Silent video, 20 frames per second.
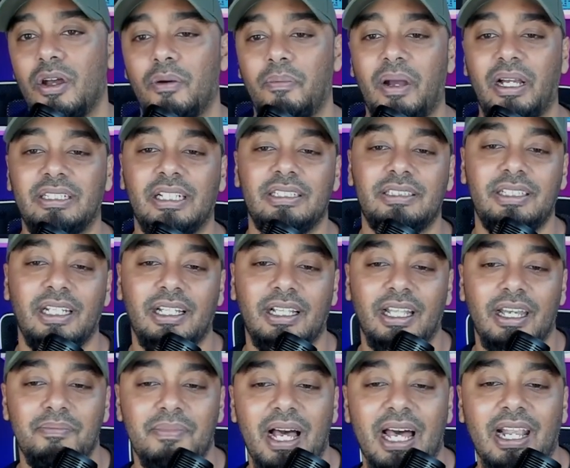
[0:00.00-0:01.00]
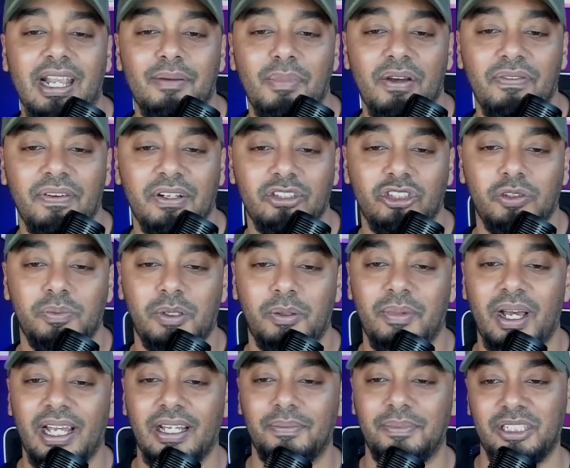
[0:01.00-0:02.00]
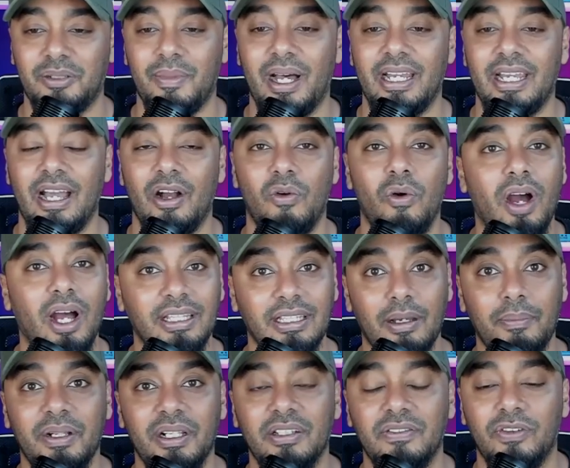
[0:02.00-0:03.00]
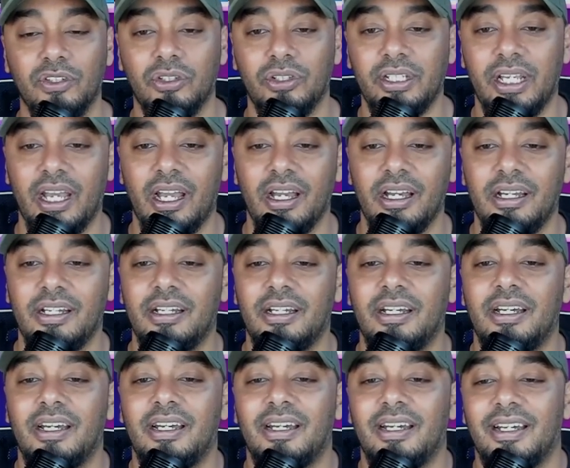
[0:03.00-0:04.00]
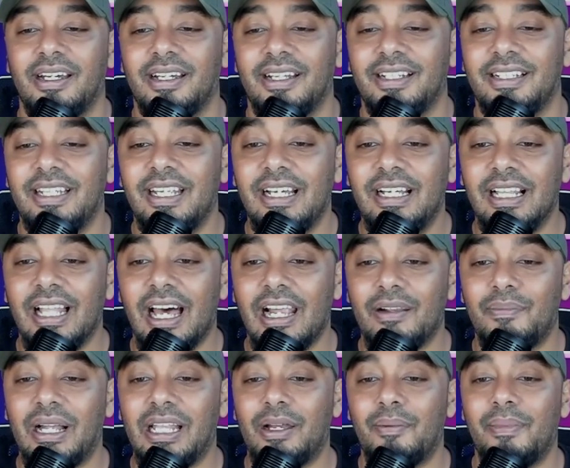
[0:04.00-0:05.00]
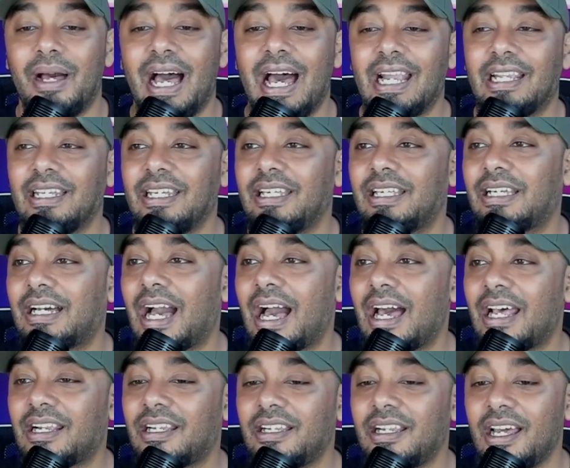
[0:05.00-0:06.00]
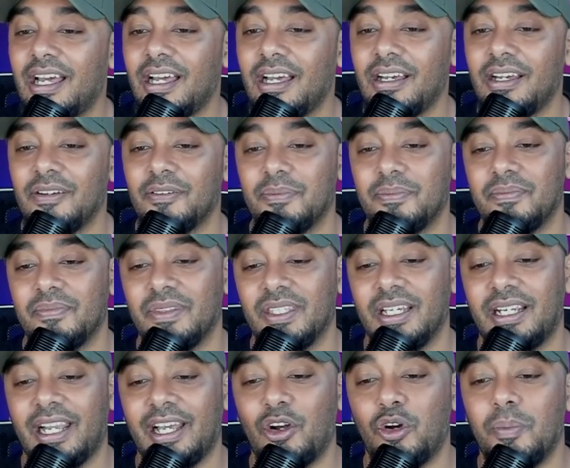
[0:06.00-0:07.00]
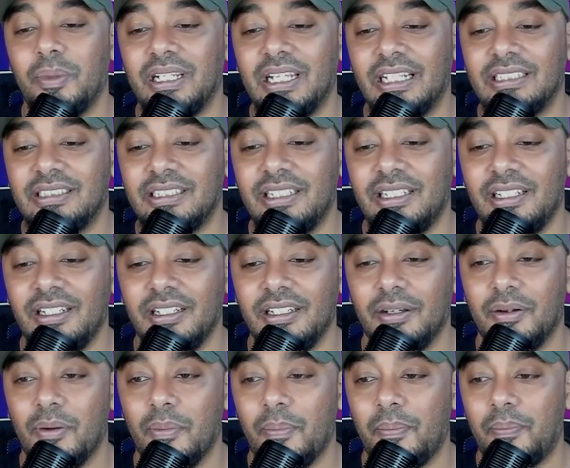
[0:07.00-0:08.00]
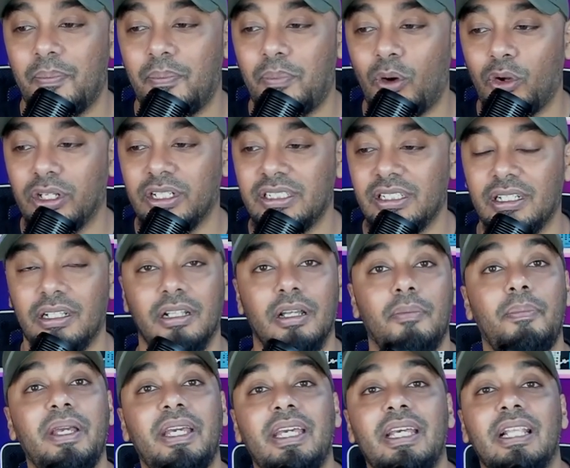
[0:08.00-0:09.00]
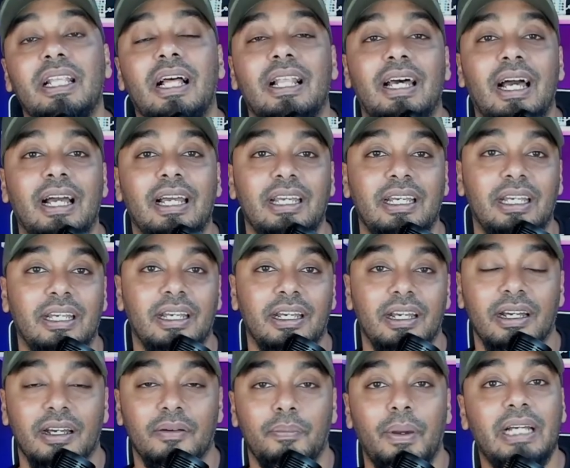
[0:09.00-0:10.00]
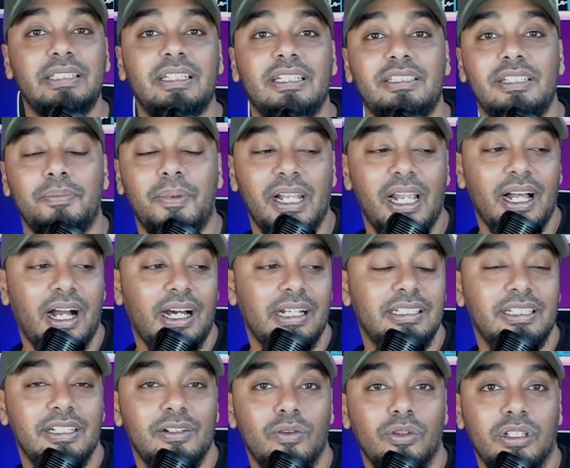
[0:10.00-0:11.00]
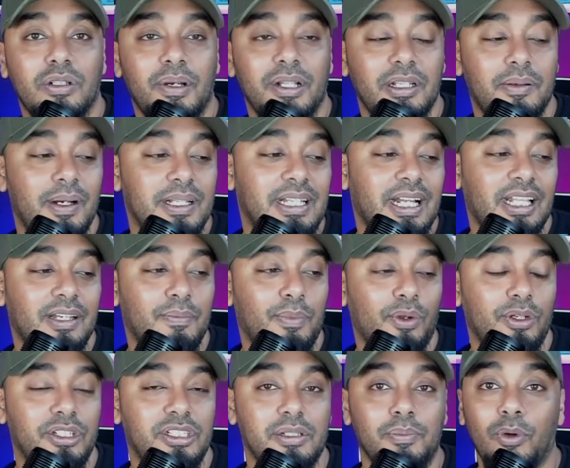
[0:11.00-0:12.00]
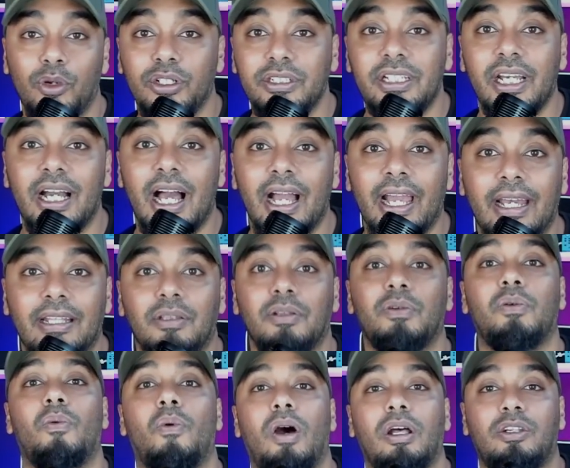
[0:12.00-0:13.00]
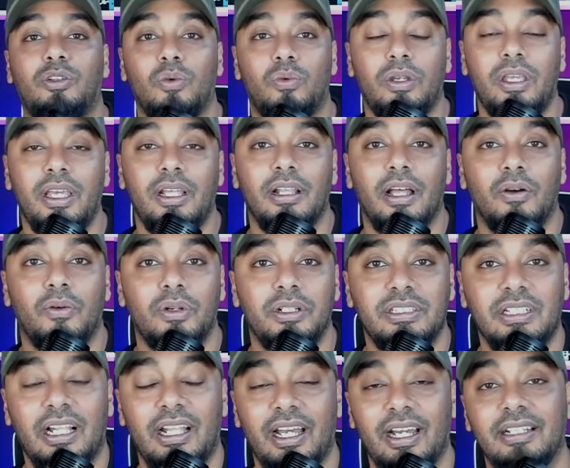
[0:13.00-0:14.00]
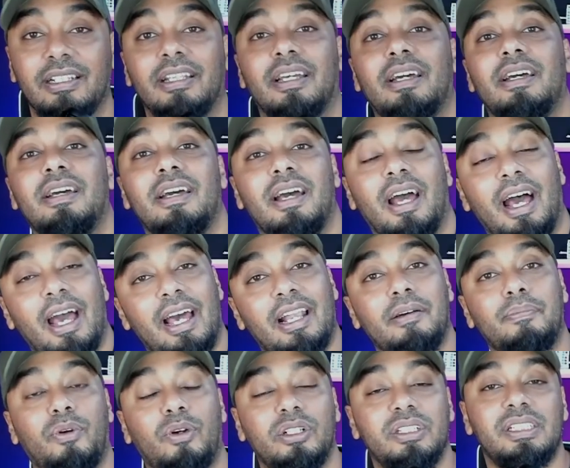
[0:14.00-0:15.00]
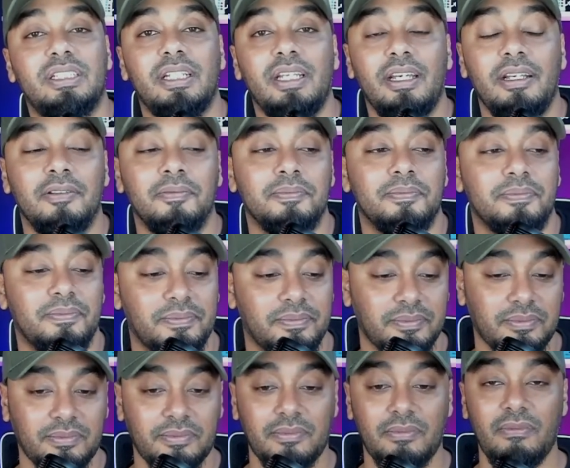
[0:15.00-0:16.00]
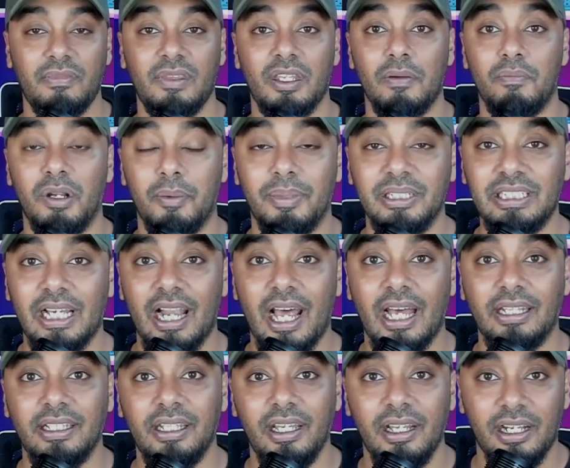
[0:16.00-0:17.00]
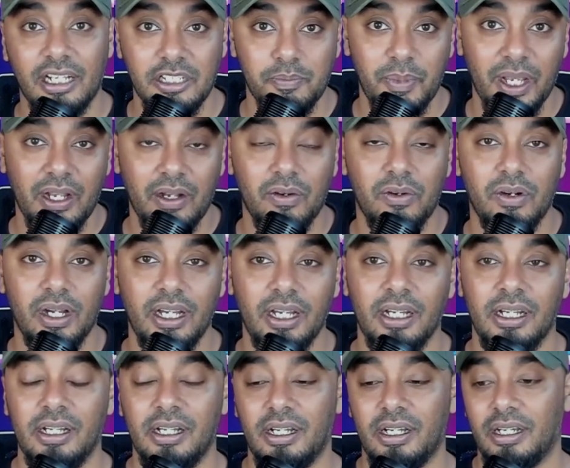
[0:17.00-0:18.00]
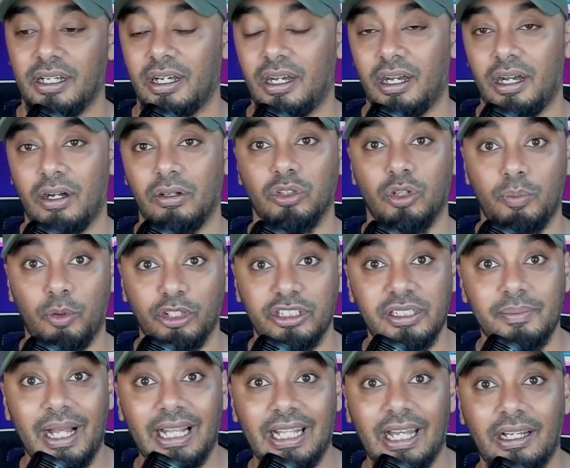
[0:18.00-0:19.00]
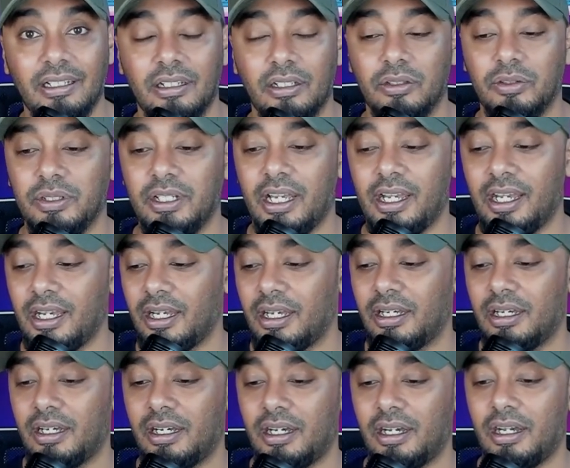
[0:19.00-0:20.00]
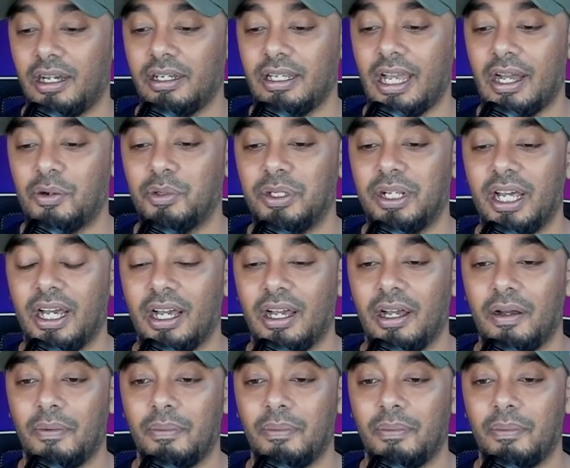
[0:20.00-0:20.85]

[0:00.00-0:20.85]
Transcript: PSSI klaim Arema versus Persebaya, gue kan tampilin fotonya ya, digelar malam hari karena rekomendasi polisi. Lebih gila lagi, PSSI padahal nggak disinggung tiba-tiba nyalain polisi. Polisi kaget, waduh gila gue disalahin. Akhirnya polisi berbesar hati, respect gue uh, untuk polisi Malang tentunya ya, uh, yang udah